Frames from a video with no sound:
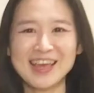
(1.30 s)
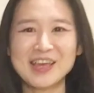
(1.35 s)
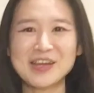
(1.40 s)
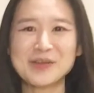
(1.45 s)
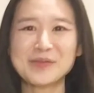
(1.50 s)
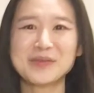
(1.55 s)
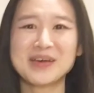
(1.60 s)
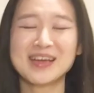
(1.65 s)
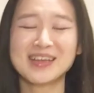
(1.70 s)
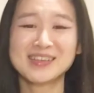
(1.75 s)

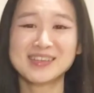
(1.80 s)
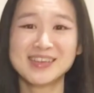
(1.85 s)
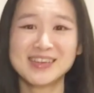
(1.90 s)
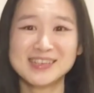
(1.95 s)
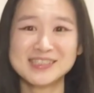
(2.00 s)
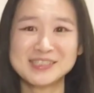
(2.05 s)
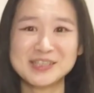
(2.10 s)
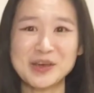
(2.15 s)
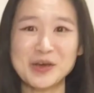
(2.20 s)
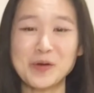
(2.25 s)
여러분
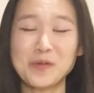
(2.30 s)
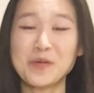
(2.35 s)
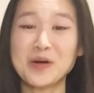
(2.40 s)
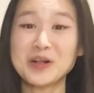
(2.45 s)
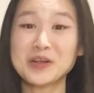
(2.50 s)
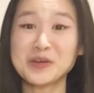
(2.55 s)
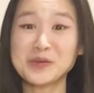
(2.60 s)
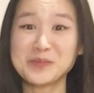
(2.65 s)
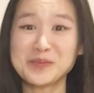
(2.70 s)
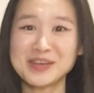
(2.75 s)
안녕하세요.
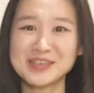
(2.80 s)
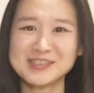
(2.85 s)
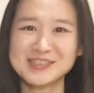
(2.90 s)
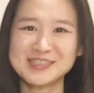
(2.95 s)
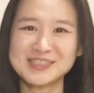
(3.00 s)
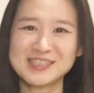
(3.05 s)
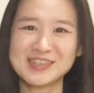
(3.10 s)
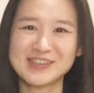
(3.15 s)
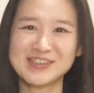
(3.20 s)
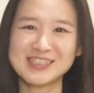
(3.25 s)
Welcome back to
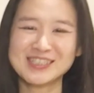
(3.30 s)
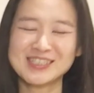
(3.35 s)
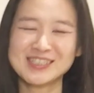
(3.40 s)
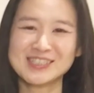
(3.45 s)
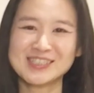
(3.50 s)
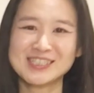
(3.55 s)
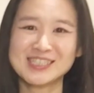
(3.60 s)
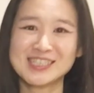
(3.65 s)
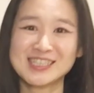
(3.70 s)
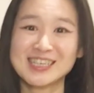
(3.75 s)
Serene
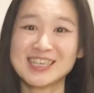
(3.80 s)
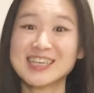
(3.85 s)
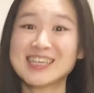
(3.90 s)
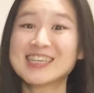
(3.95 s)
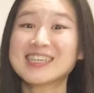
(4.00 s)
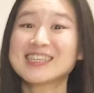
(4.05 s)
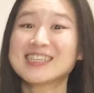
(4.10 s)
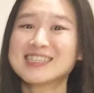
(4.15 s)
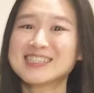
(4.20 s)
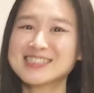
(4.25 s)
Teaching
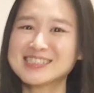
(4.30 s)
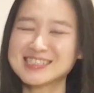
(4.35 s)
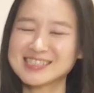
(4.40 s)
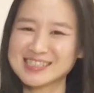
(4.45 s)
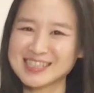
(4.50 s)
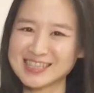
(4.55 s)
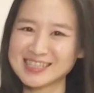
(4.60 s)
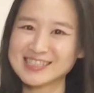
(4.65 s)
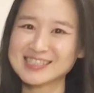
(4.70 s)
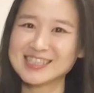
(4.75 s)
in
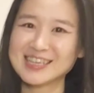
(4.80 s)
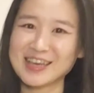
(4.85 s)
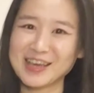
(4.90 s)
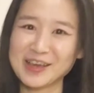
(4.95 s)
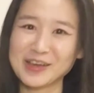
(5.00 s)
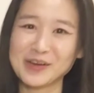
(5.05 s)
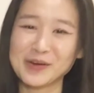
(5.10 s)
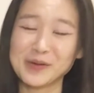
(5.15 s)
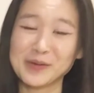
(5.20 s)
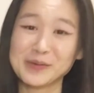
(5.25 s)
San
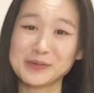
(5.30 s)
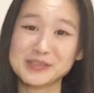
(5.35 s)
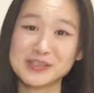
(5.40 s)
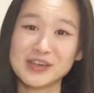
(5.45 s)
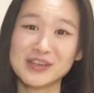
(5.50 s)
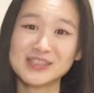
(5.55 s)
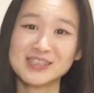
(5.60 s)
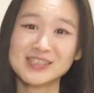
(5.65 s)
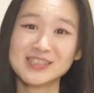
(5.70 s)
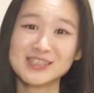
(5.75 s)
Diego.
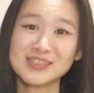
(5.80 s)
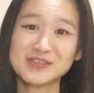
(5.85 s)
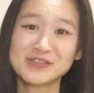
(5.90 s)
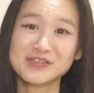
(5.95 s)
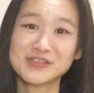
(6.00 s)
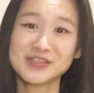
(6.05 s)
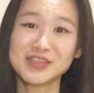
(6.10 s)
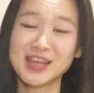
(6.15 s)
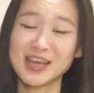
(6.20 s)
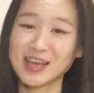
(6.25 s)
저는
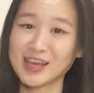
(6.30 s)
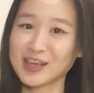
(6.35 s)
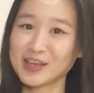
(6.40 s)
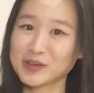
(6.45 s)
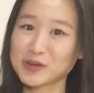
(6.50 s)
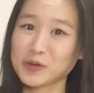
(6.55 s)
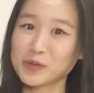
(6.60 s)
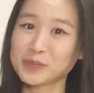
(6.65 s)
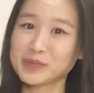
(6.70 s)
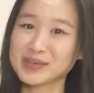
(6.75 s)
국내
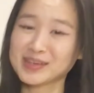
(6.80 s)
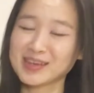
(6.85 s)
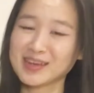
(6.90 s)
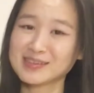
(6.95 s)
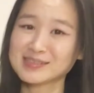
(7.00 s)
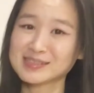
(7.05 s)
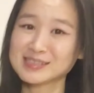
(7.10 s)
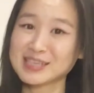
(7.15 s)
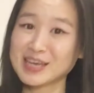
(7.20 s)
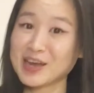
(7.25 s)
1호 픽
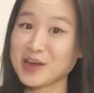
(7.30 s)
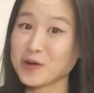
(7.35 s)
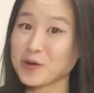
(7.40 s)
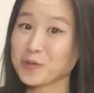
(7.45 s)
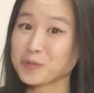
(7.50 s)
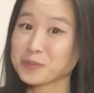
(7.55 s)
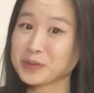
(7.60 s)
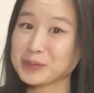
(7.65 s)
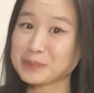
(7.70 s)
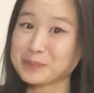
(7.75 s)
강사
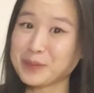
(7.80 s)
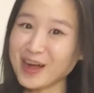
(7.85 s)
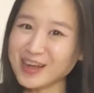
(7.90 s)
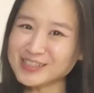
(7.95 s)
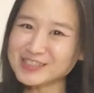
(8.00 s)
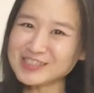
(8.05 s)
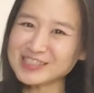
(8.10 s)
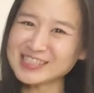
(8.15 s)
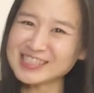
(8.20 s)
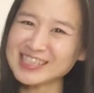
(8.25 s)
오픽
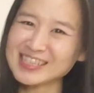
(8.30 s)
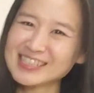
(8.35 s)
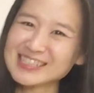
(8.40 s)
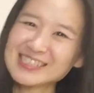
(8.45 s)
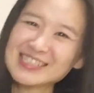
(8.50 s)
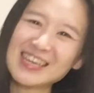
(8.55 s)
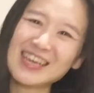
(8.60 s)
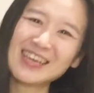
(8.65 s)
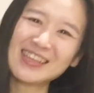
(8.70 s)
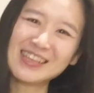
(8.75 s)
펀치
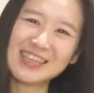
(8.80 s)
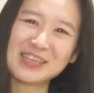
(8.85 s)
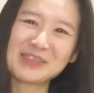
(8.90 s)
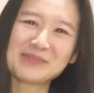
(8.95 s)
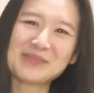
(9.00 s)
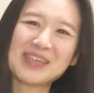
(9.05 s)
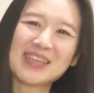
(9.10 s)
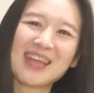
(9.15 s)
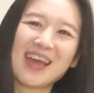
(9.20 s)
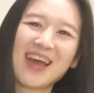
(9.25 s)
제인
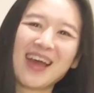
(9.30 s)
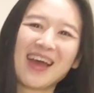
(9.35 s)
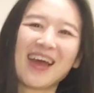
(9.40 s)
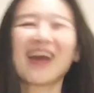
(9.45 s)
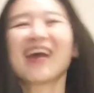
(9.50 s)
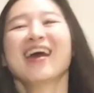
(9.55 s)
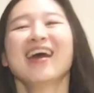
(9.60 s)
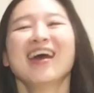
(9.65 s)
리입니다.